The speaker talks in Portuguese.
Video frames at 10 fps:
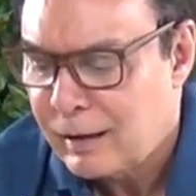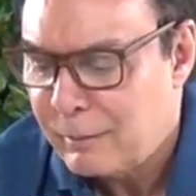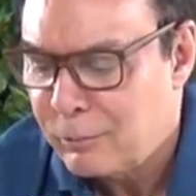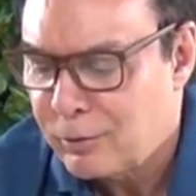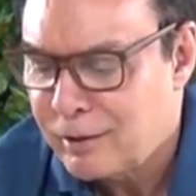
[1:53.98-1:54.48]

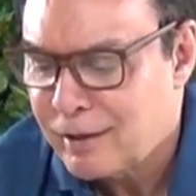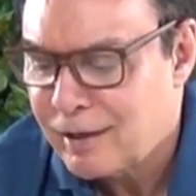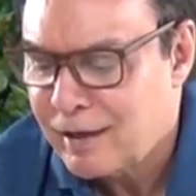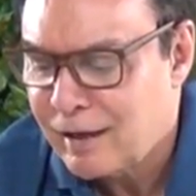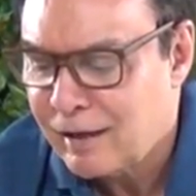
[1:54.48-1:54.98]
a boquinha
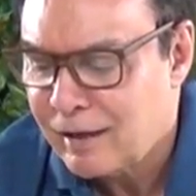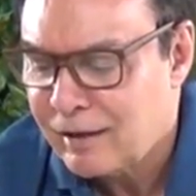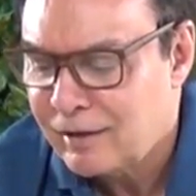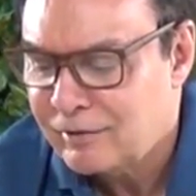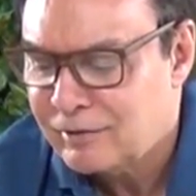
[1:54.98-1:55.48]
aqui é
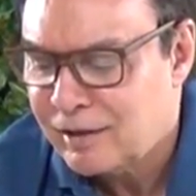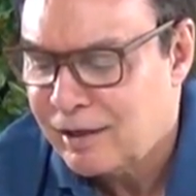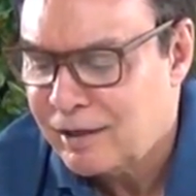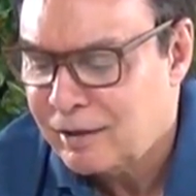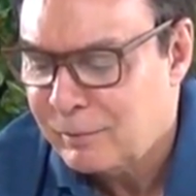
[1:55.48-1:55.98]

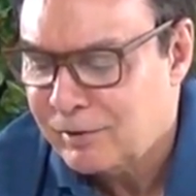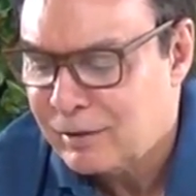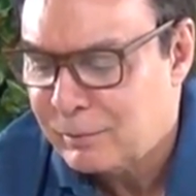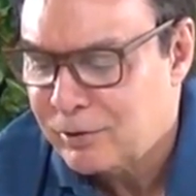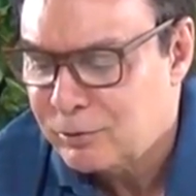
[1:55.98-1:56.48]
estreita, mas
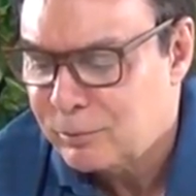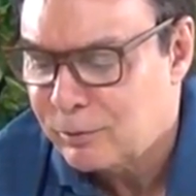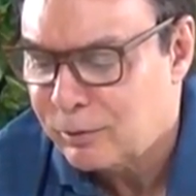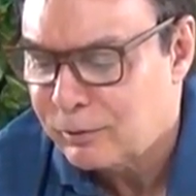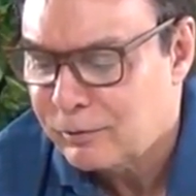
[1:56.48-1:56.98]
dá pra gente
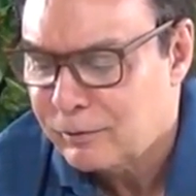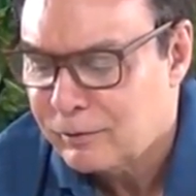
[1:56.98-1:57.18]
pôr, ó.